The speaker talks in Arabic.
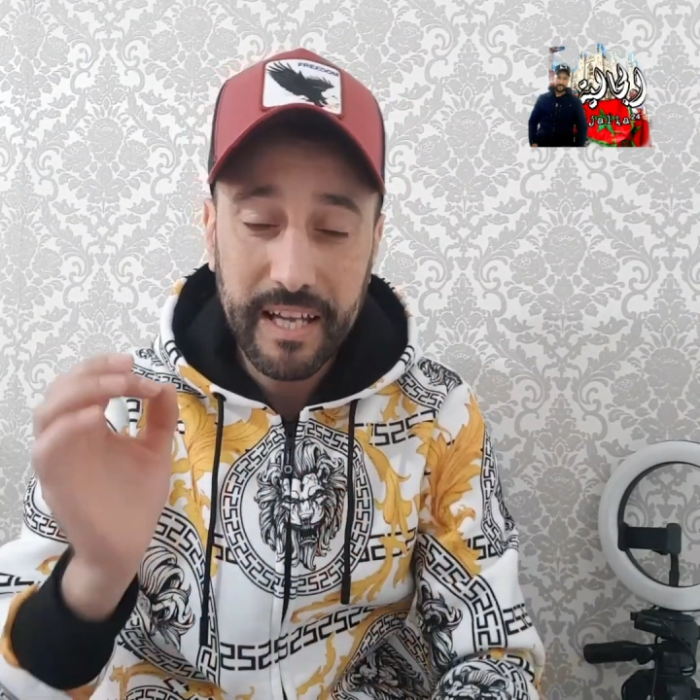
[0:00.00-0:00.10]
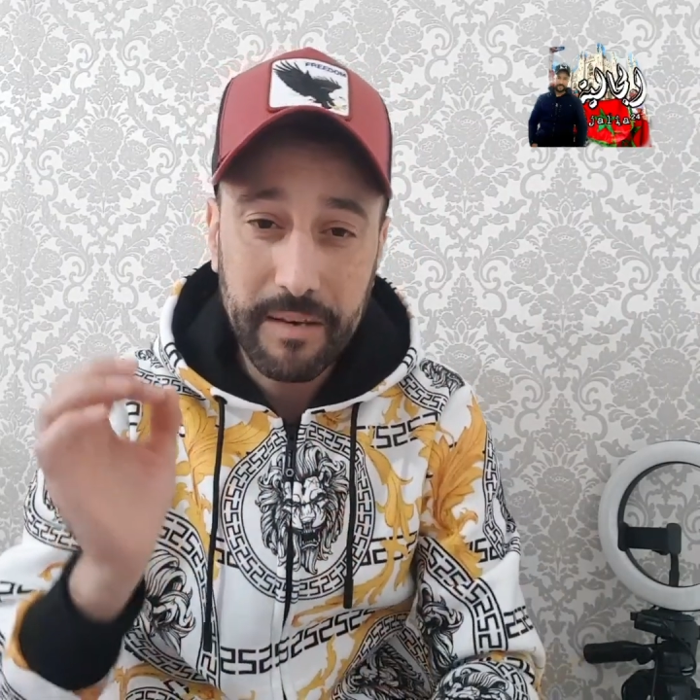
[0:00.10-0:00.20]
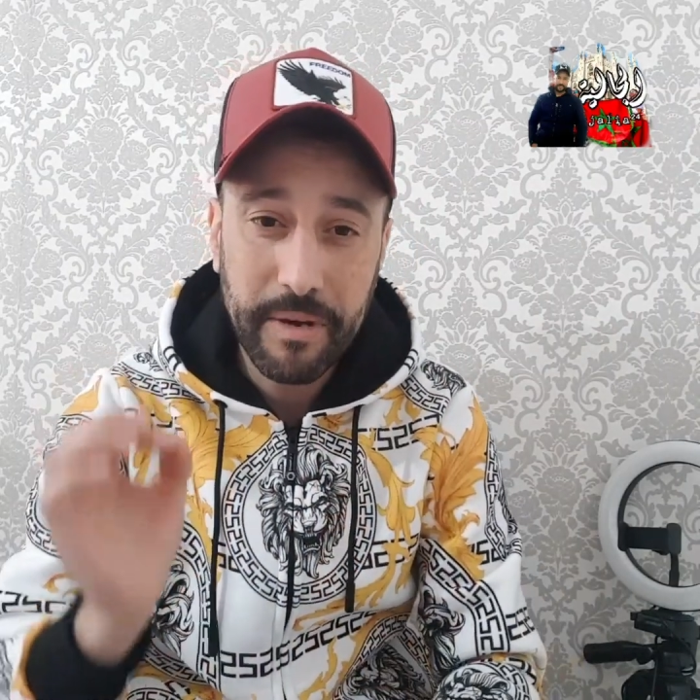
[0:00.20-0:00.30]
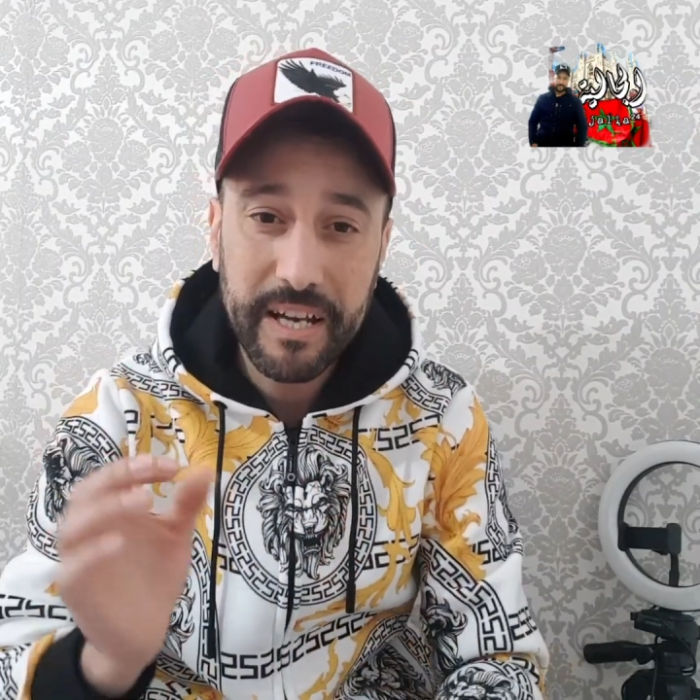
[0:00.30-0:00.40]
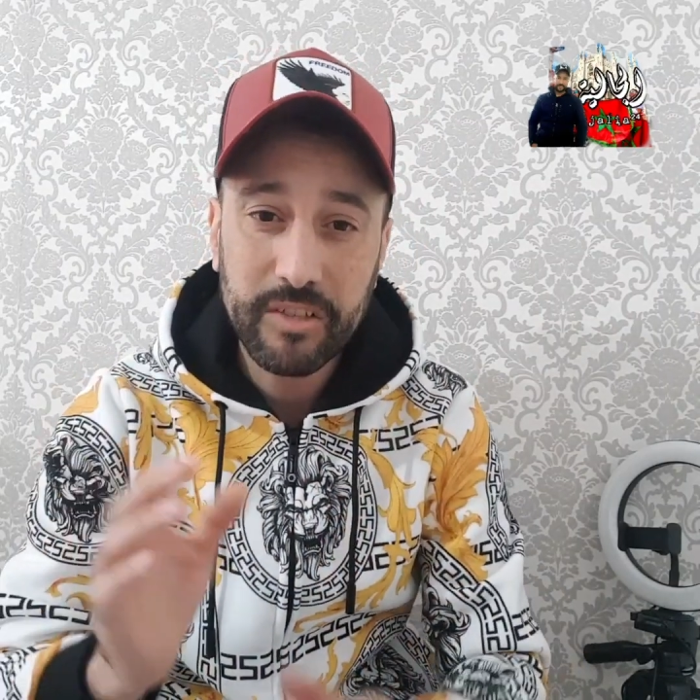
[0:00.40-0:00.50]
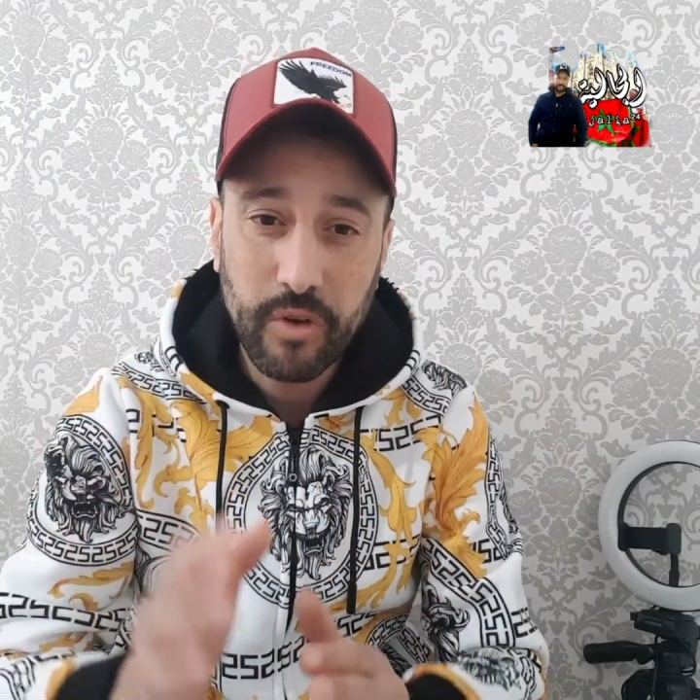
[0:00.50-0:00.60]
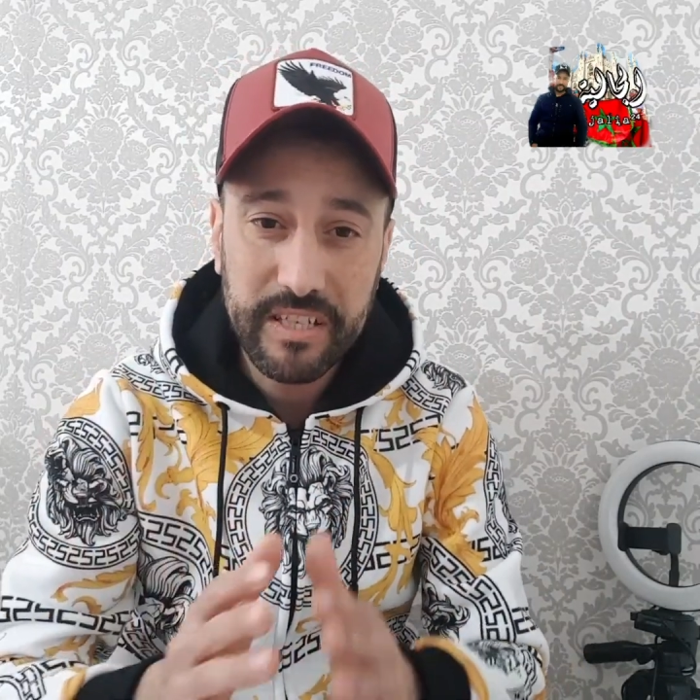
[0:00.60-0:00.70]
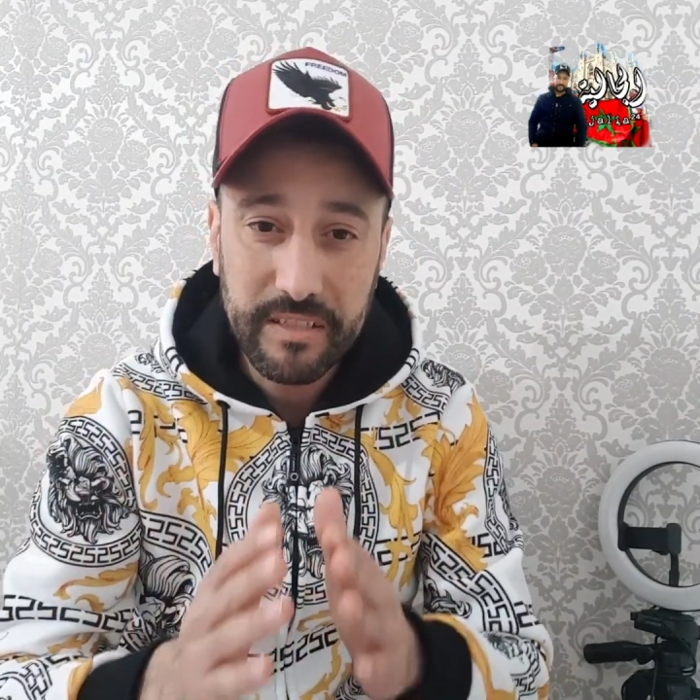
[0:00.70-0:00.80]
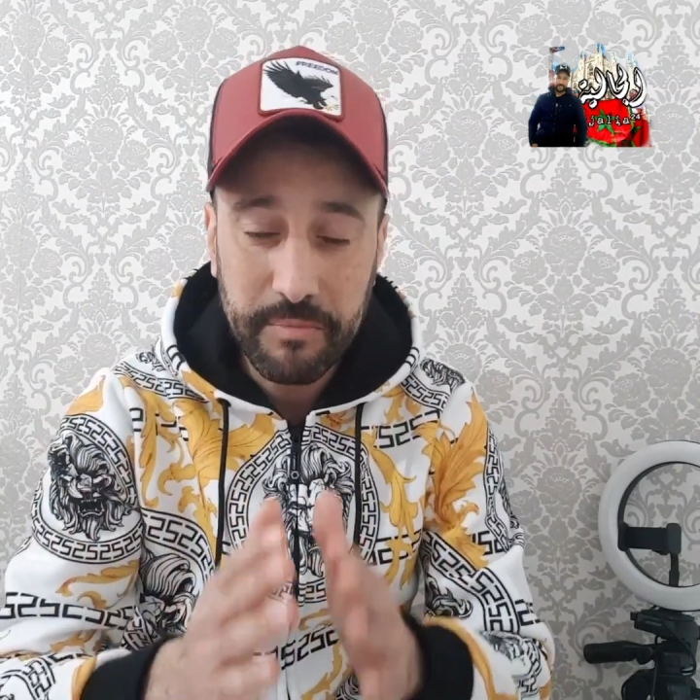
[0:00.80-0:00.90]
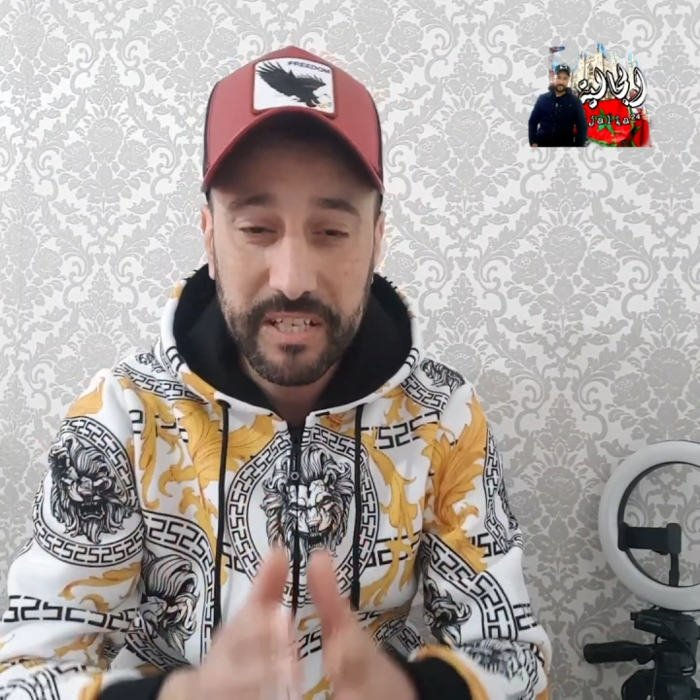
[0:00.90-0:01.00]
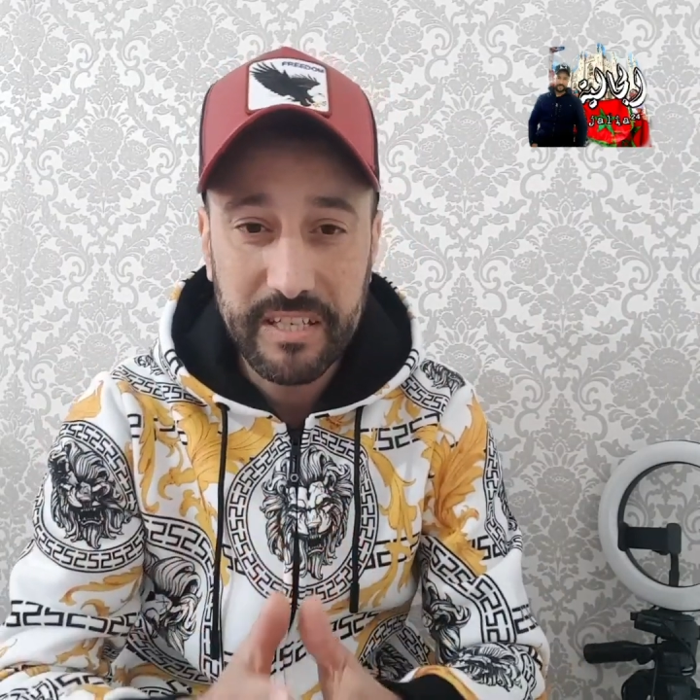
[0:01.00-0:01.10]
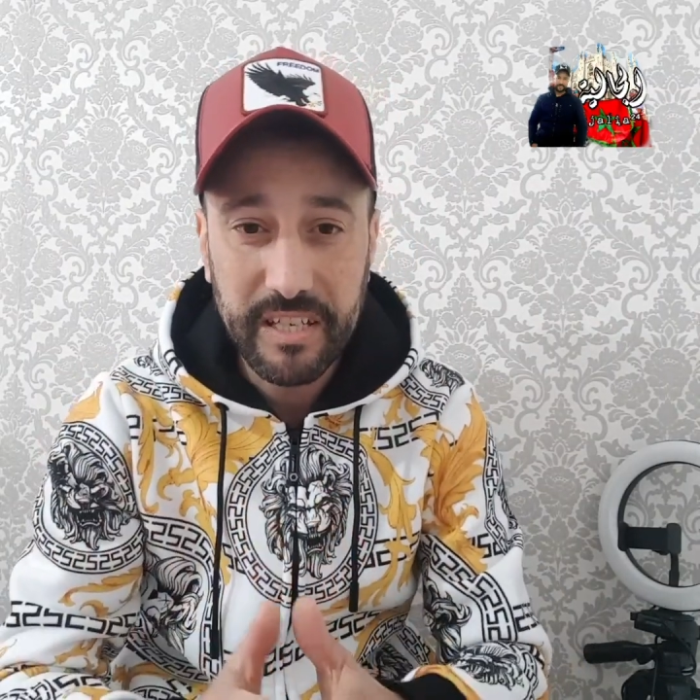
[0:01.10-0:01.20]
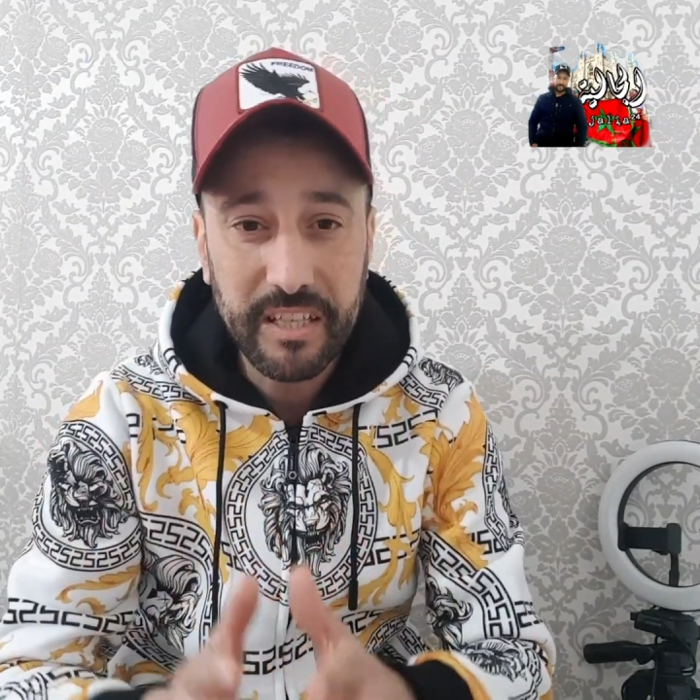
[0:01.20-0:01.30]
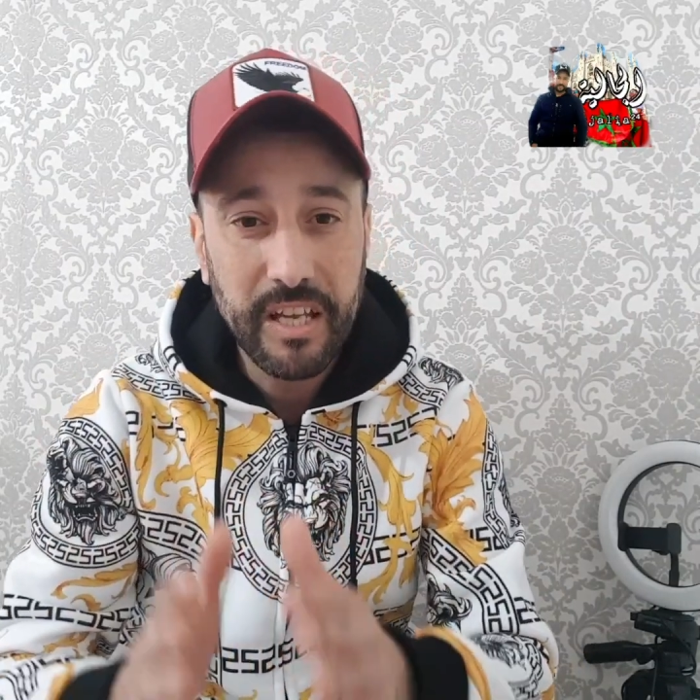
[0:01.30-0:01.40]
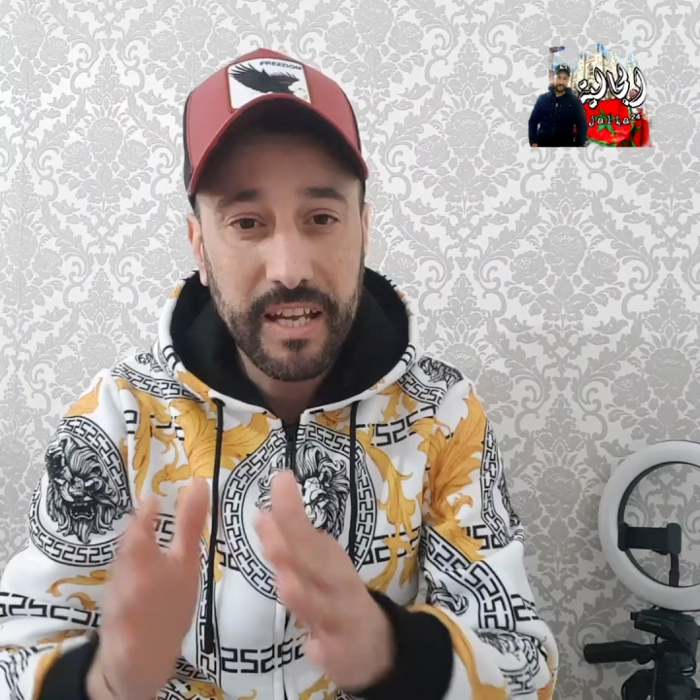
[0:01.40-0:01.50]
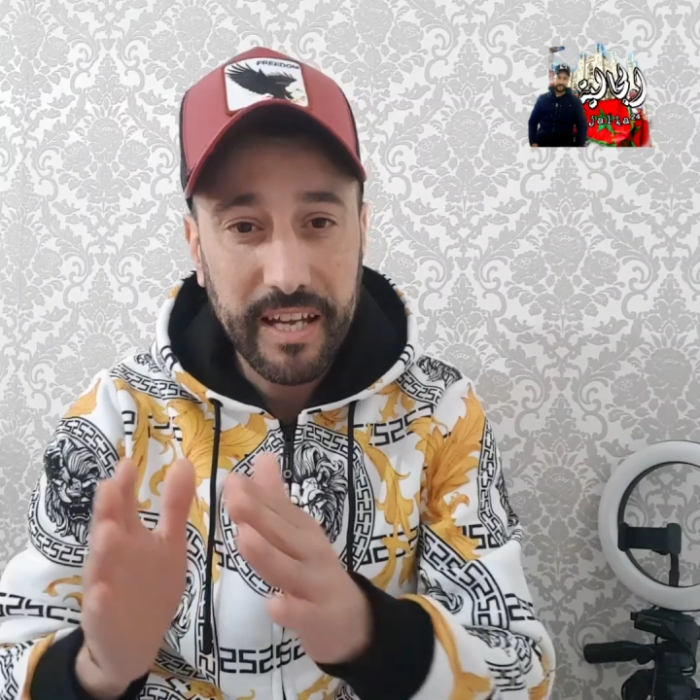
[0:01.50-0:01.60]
البارح تواصلت مع السيد